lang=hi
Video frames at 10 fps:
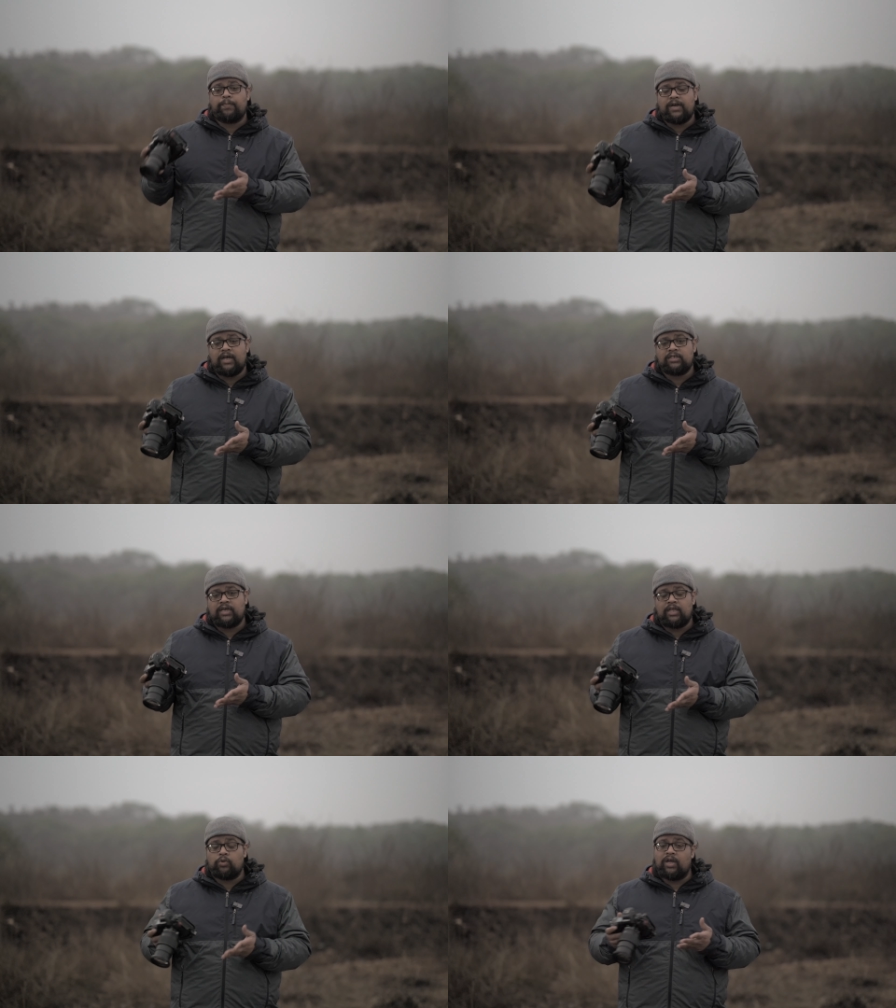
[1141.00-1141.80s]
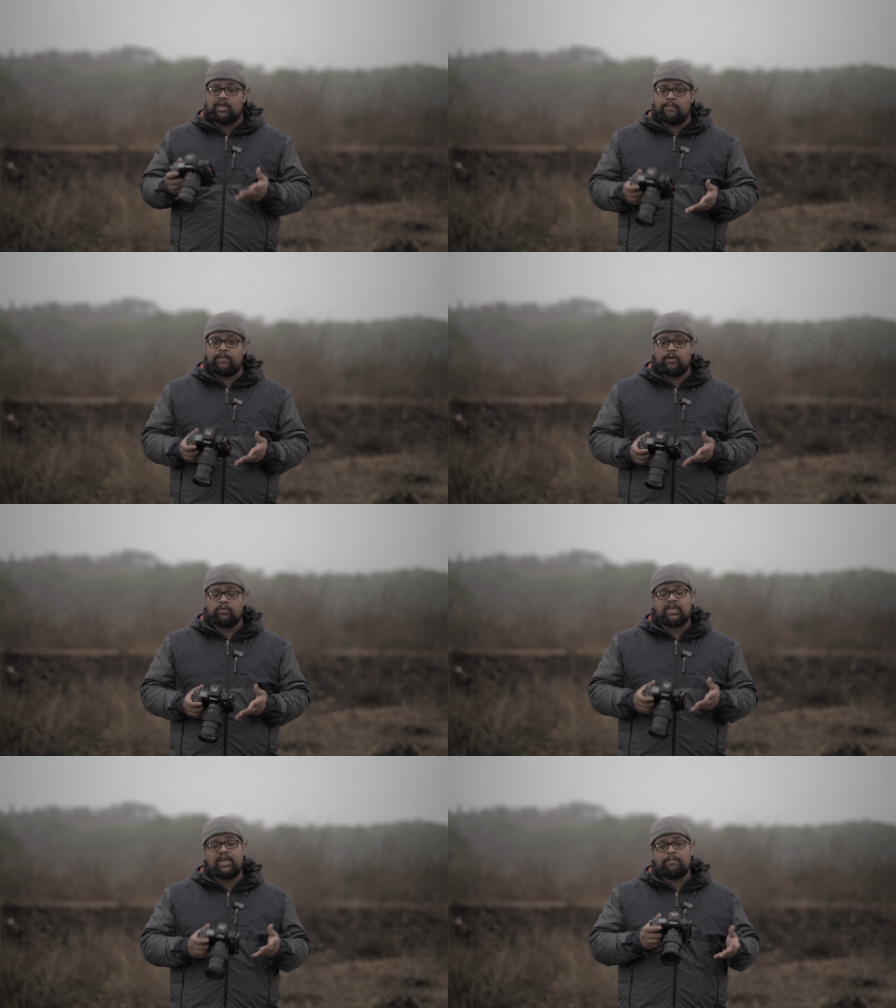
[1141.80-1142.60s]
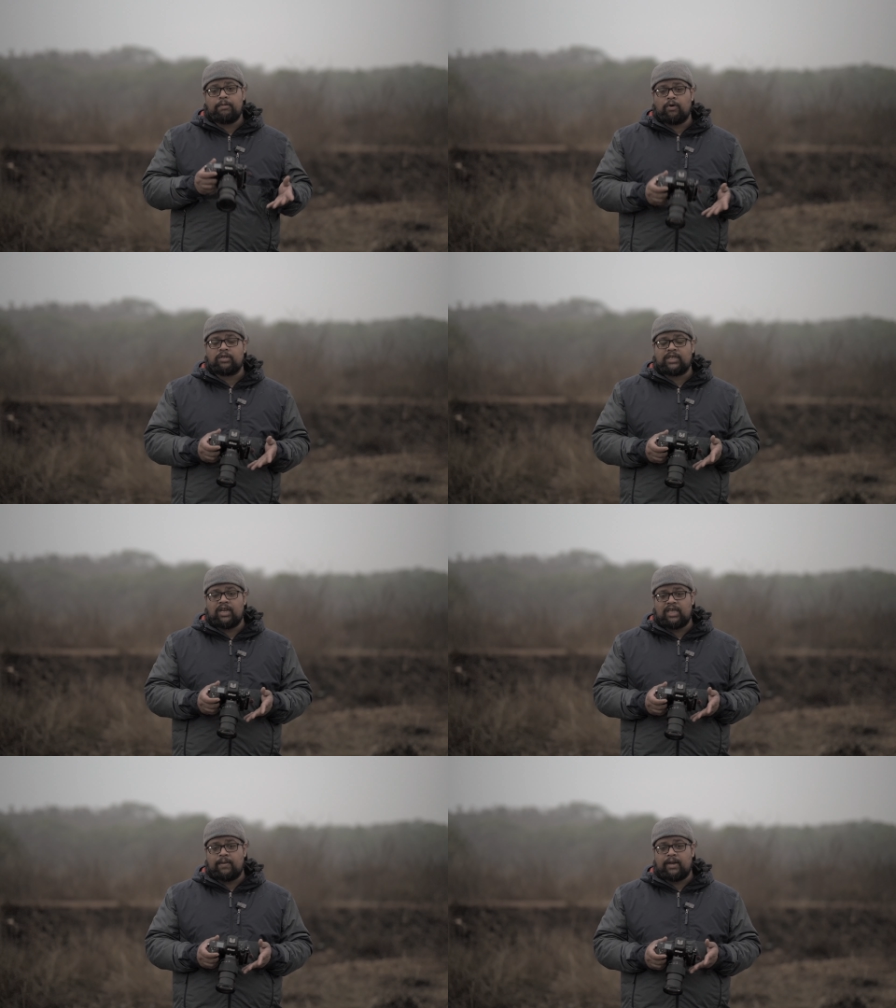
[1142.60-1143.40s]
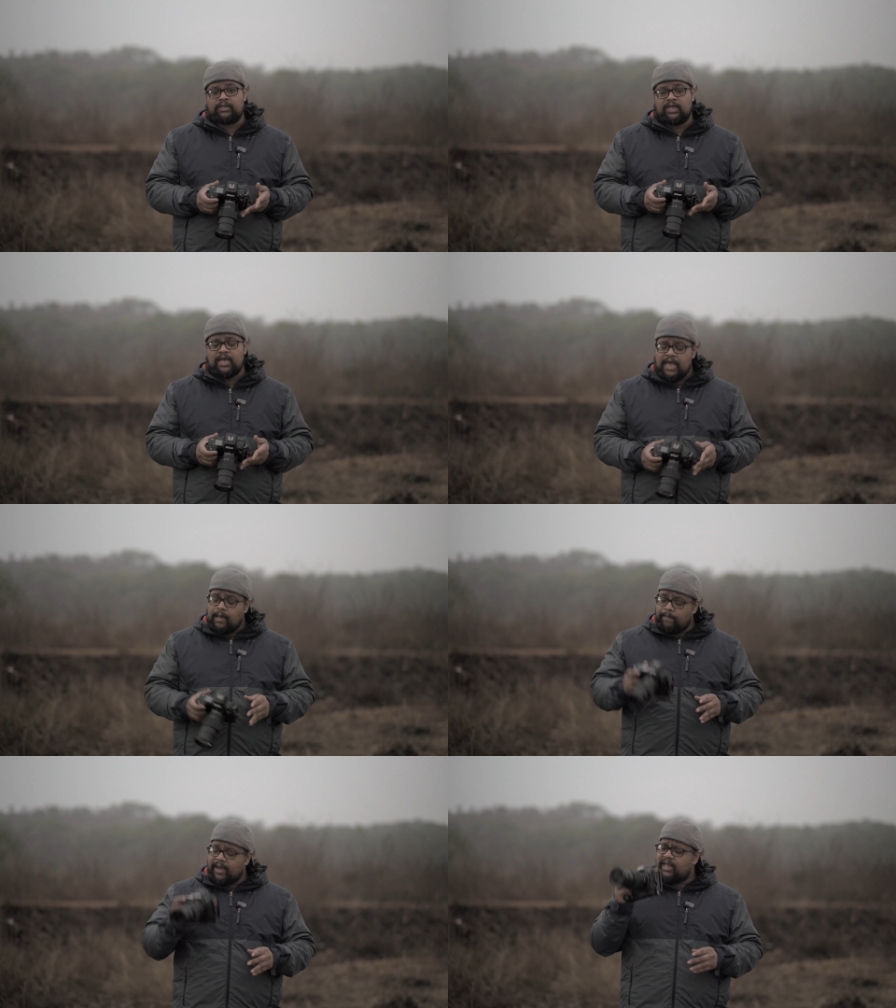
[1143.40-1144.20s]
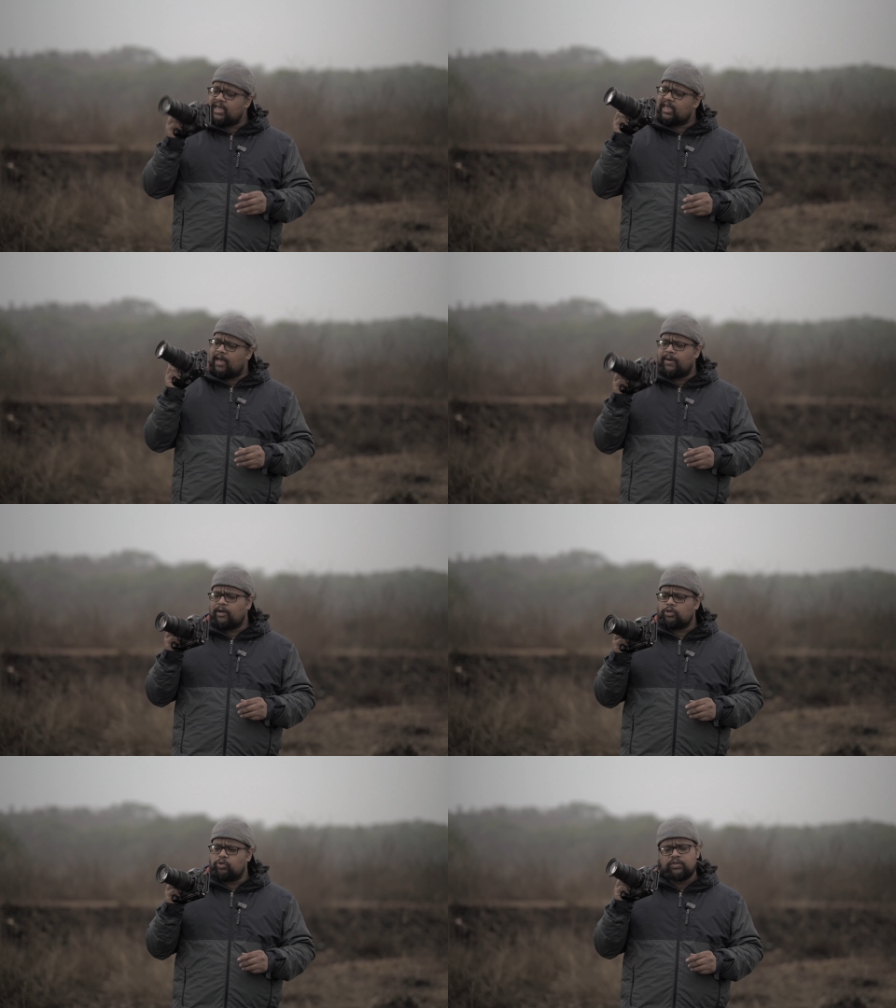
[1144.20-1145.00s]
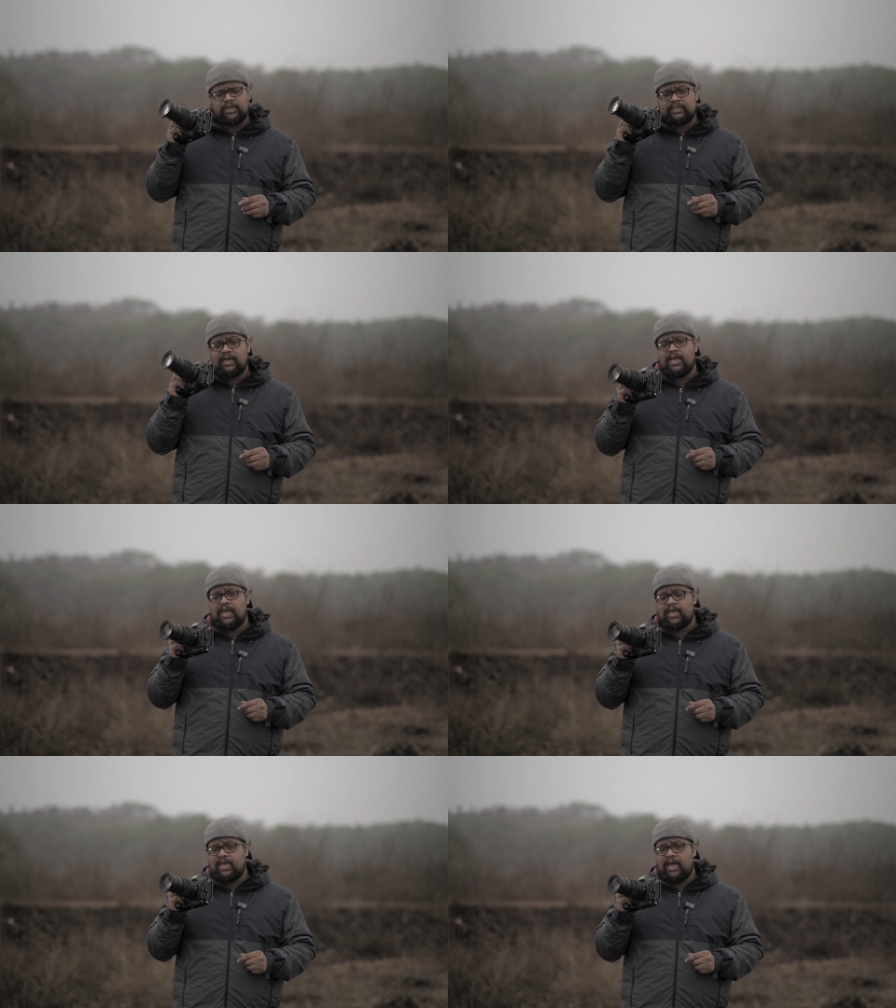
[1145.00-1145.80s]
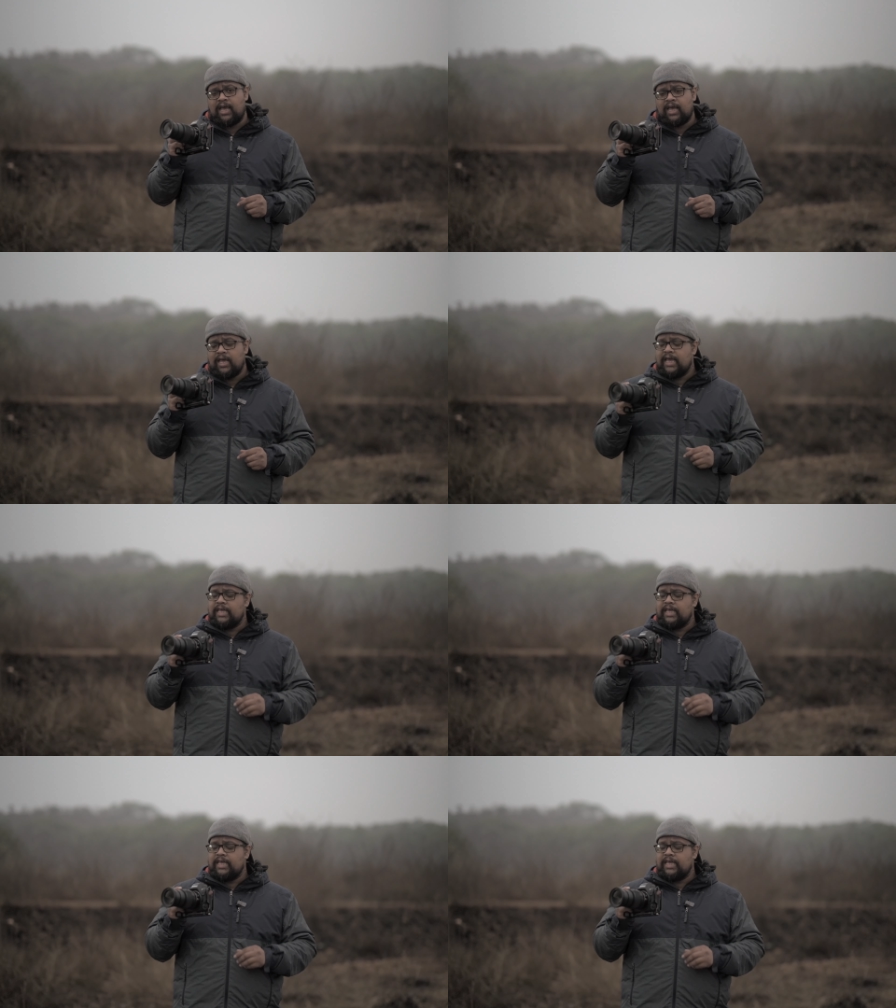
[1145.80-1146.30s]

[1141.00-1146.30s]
ऊपर ना जाए थोड़ा कम रहे उसके लिए भी बहुत सारे कैमरास हैं मैंने ये कैमरा को चूज़ इसीलिए ही किया है